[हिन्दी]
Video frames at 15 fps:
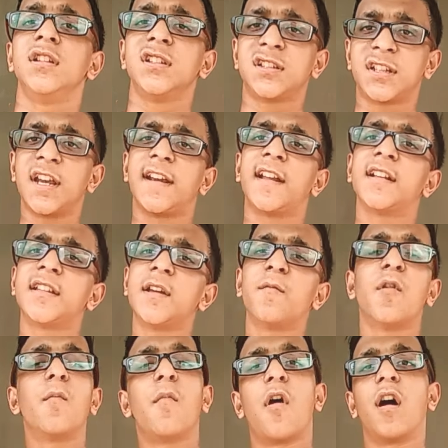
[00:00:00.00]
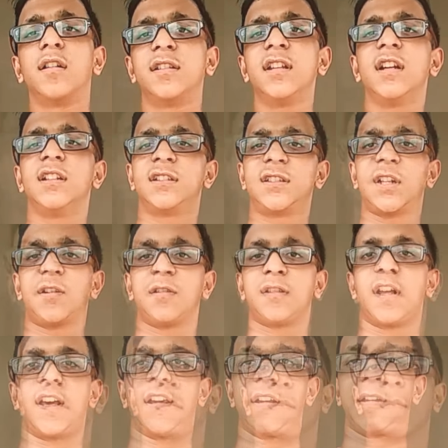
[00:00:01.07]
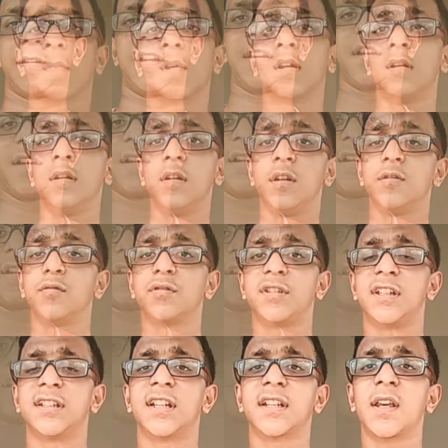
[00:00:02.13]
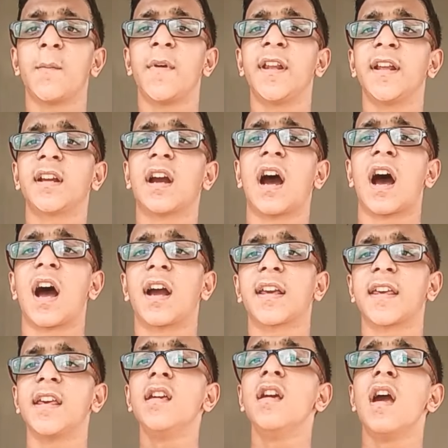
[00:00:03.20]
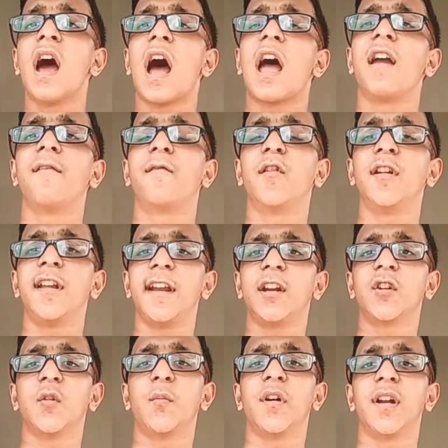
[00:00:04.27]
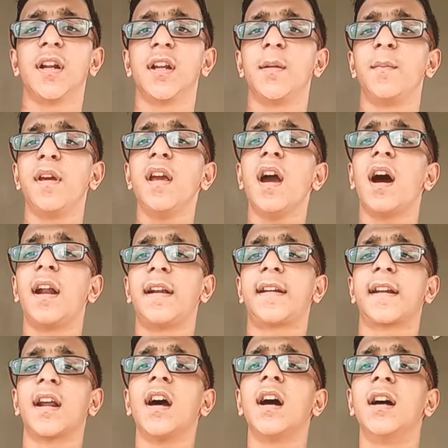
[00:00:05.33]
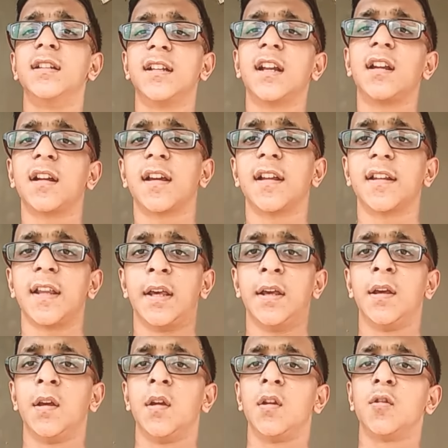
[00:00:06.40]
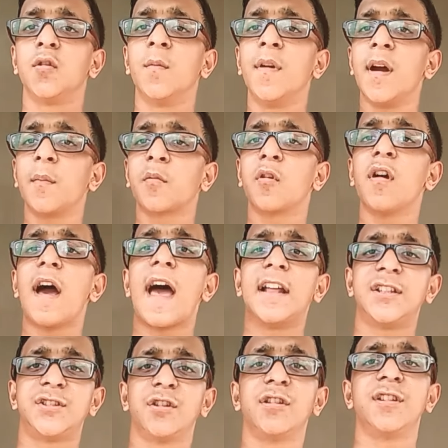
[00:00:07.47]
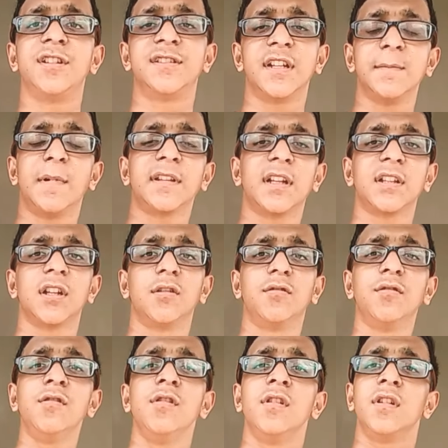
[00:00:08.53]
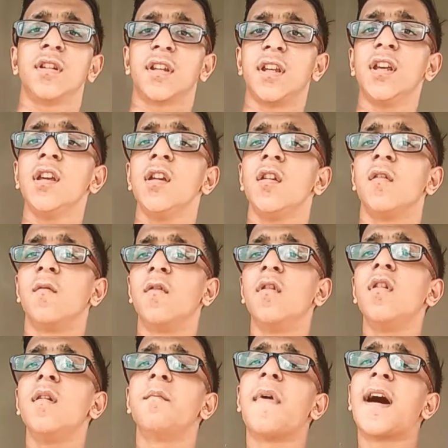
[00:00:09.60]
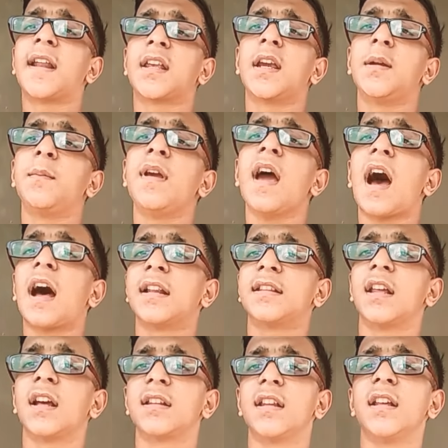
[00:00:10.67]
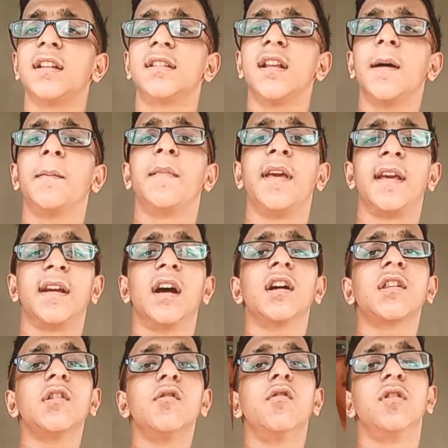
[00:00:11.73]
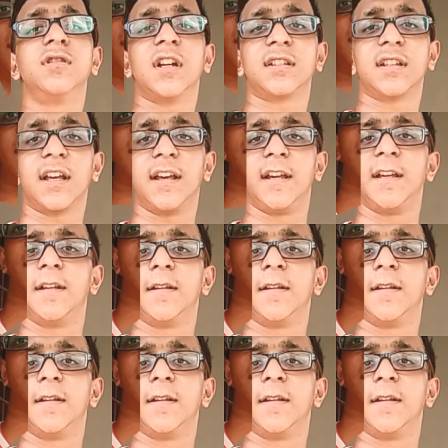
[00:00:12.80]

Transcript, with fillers: स्टेटस है वो बहुत ही अच्छा होता है जैसा कि मैंने कहा कि आईफोन 8 को बनाने में अठारह हज़ार लगे थे तो मैं आपको एक्चुअल रिजल्ट बताता हूँ कि वो मार्केट में आते आते इतना महंगा क्यों हो जाता है